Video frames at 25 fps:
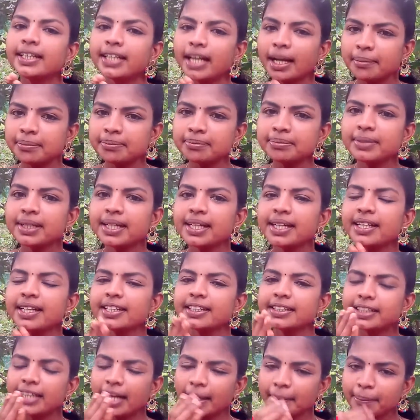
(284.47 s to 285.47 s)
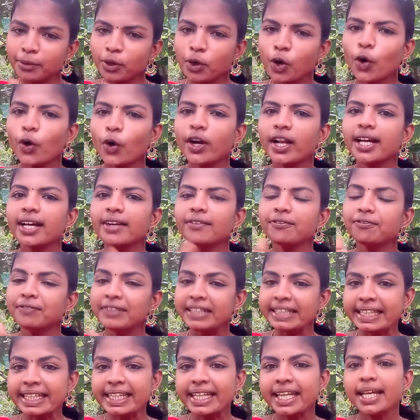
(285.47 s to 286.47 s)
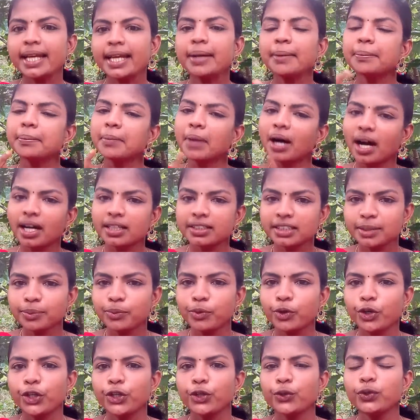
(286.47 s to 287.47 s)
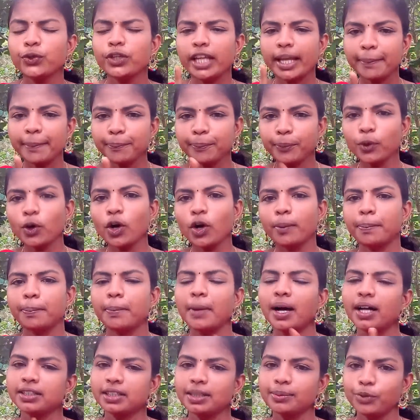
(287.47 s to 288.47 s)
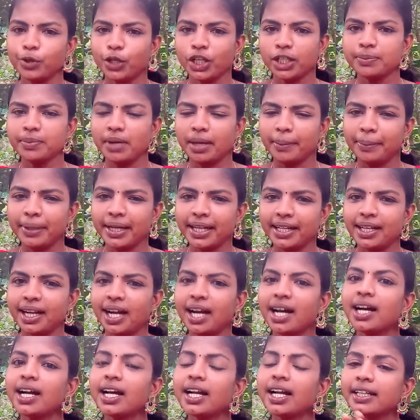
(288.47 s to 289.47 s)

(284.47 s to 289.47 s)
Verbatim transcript: நம்ம நம்மளோட விதியை மாற்ற முடியும் எப்போ மாற்ற முடியும் அப்படின்னா